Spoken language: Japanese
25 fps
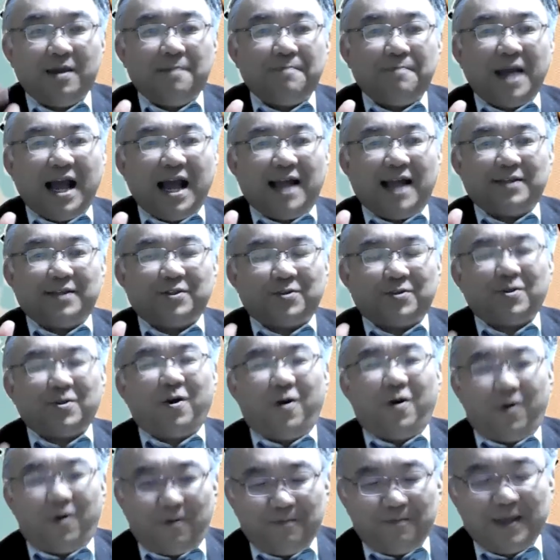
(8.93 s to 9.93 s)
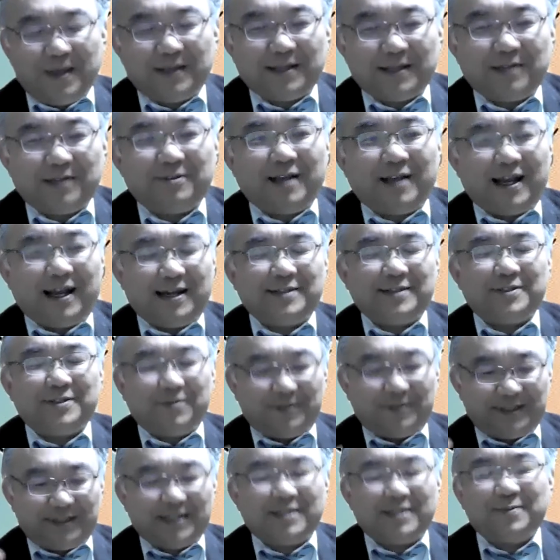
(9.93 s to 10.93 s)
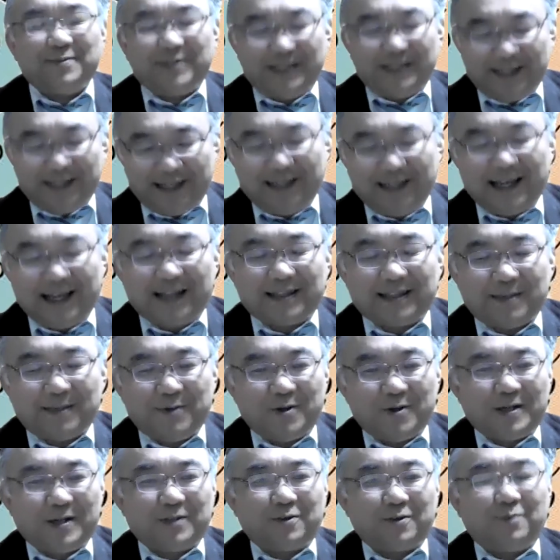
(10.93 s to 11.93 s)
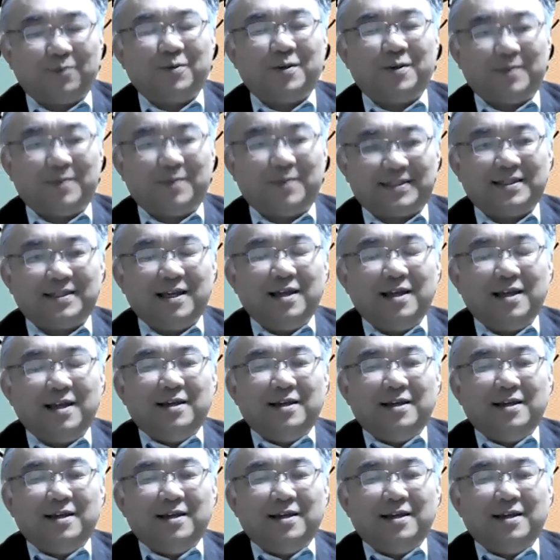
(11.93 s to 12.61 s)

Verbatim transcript: まあ、ちょっとメンタルの話を久しぶりにやってみようかと思います。